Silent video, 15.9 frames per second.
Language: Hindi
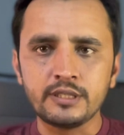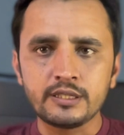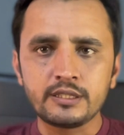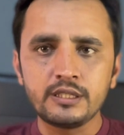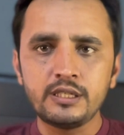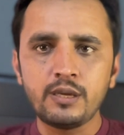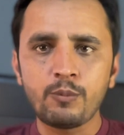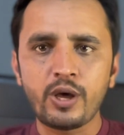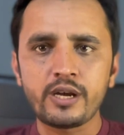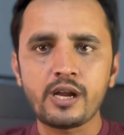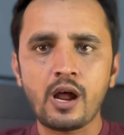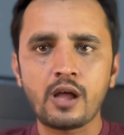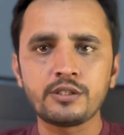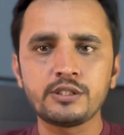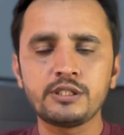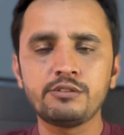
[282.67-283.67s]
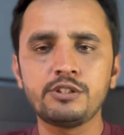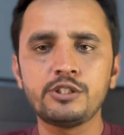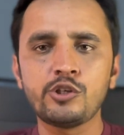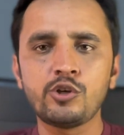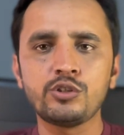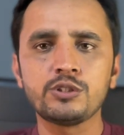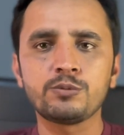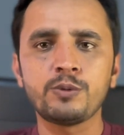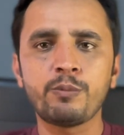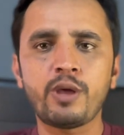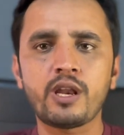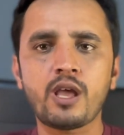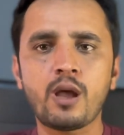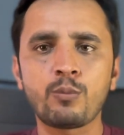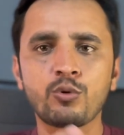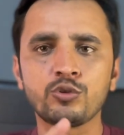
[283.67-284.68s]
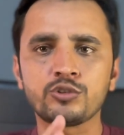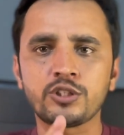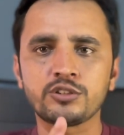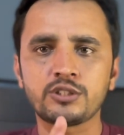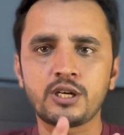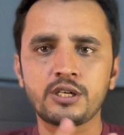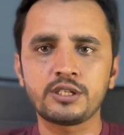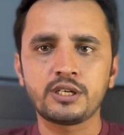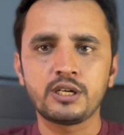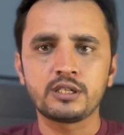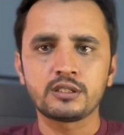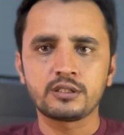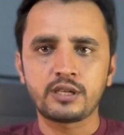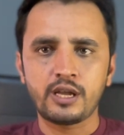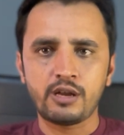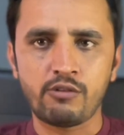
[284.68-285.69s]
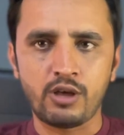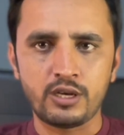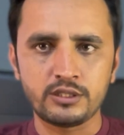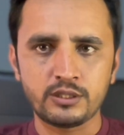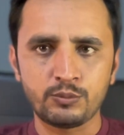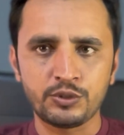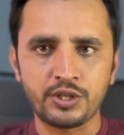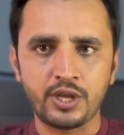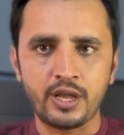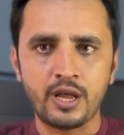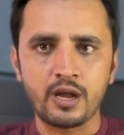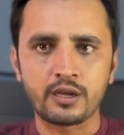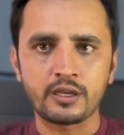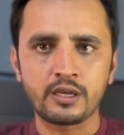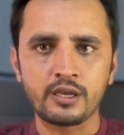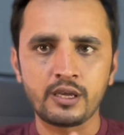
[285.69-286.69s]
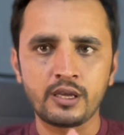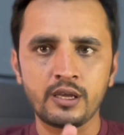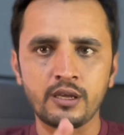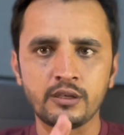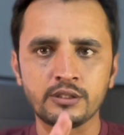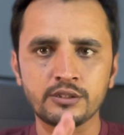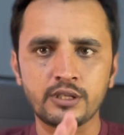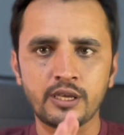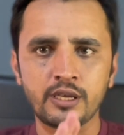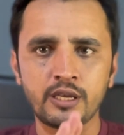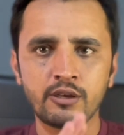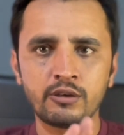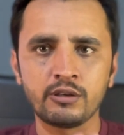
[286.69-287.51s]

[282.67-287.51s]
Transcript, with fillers: ये थी हमारी आज की वीडियो जिसमें मैंने आपको सस्ता टिकट के हवाले से बताया कि इसके